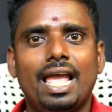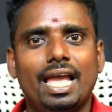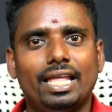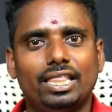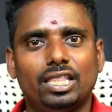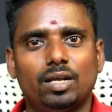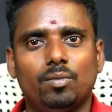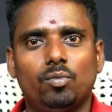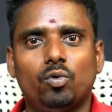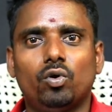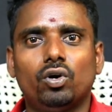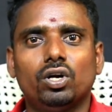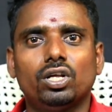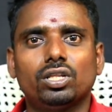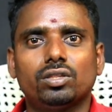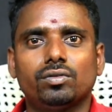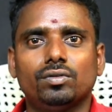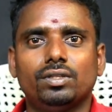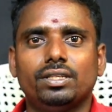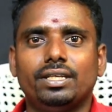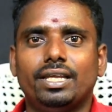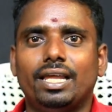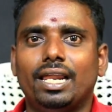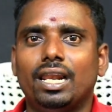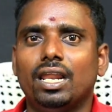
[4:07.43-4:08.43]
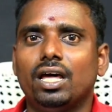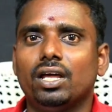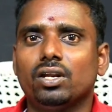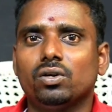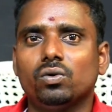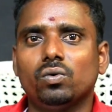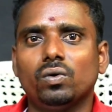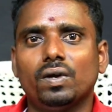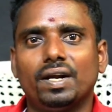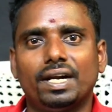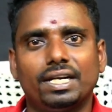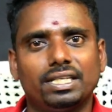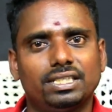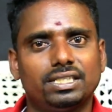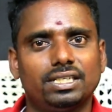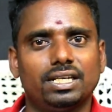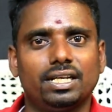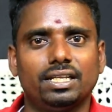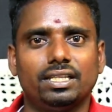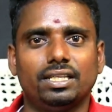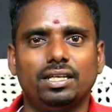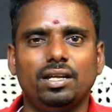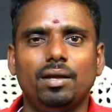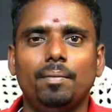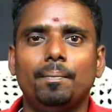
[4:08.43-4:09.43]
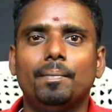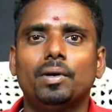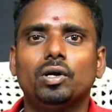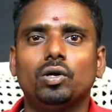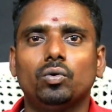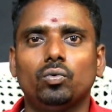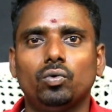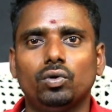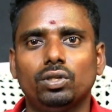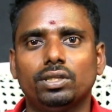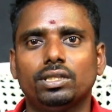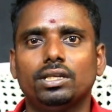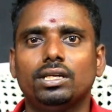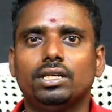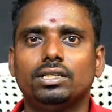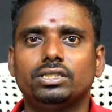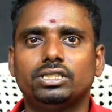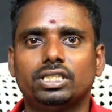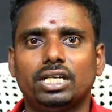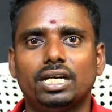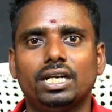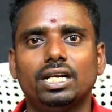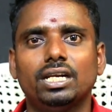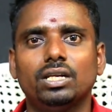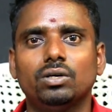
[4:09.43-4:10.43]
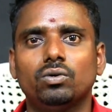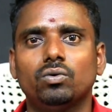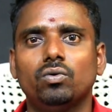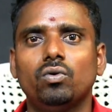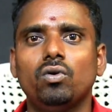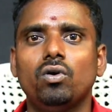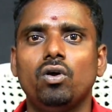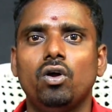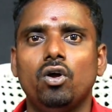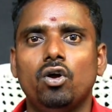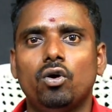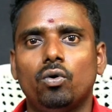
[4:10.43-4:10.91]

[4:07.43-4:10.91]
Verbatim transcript: இந்த போனஸ் வந்து எல்லாருக்கும் கிடைச்சிடாது பட் ஒரு சில சேனலுக்கும்